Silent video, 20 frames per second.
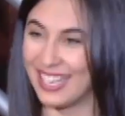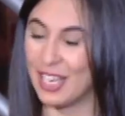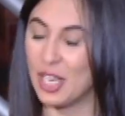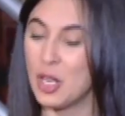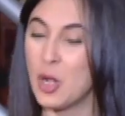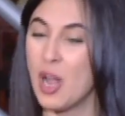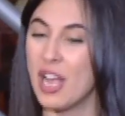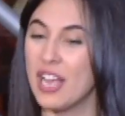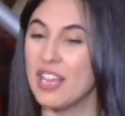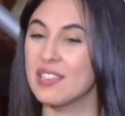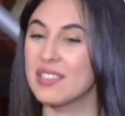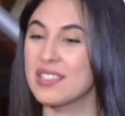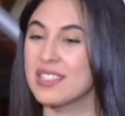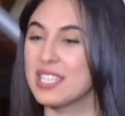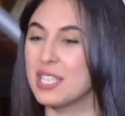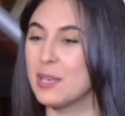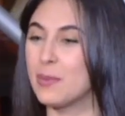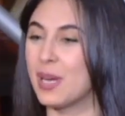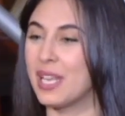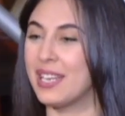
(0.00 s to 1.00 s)
آه.
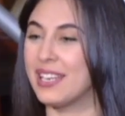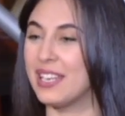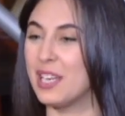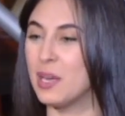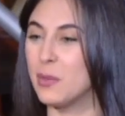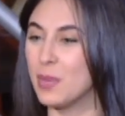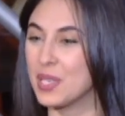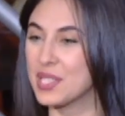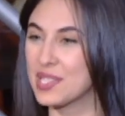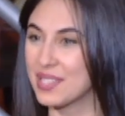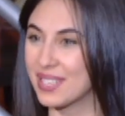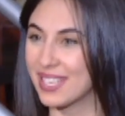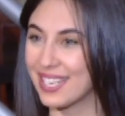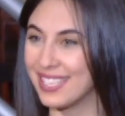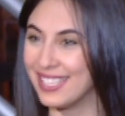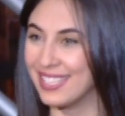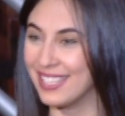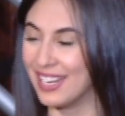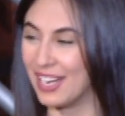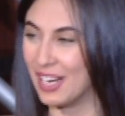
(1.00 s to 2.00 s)
الطيبه
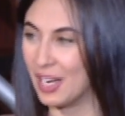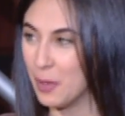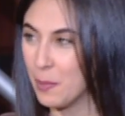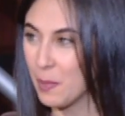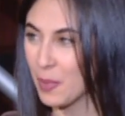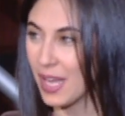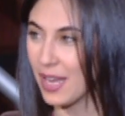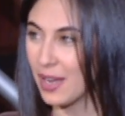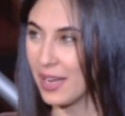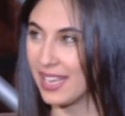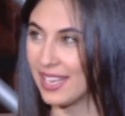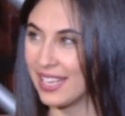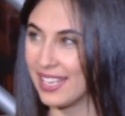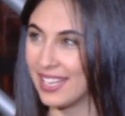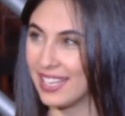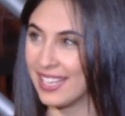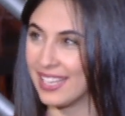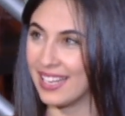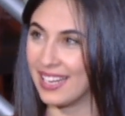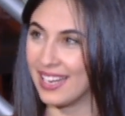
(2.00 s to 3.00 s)
المصريه
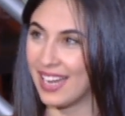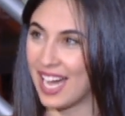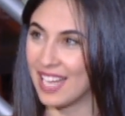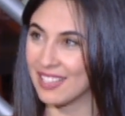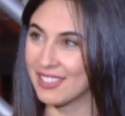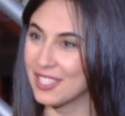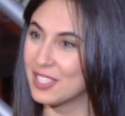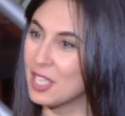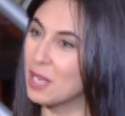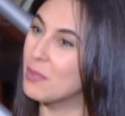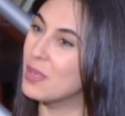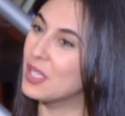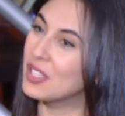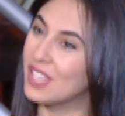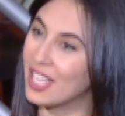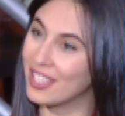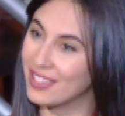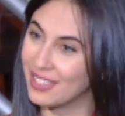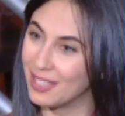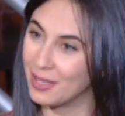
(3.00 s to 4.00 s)
إيه حضرتك من
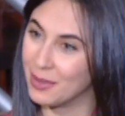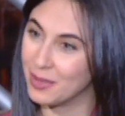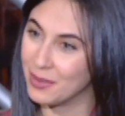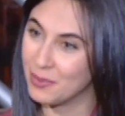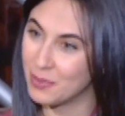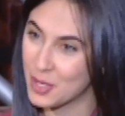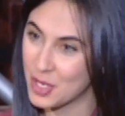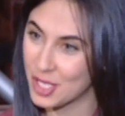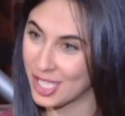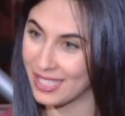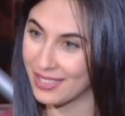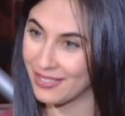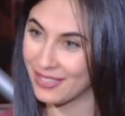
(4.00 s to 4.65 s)
طنطا مش كده